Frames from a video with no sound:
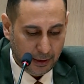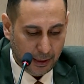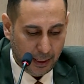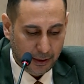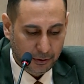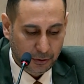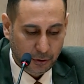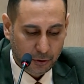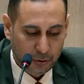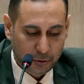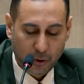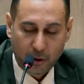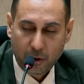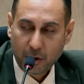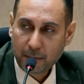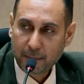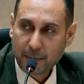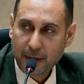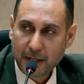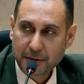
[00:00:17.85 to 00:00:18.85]

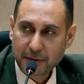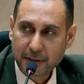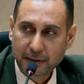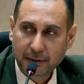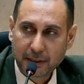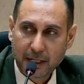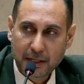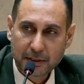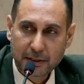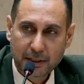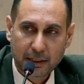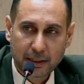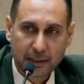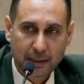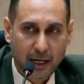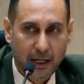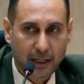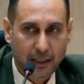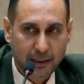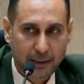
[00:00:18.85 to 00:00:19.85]
الدكتور ماجد ناصر
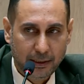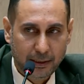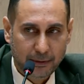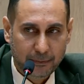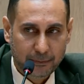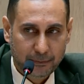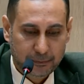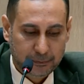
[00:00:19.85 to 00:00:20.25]
النائلي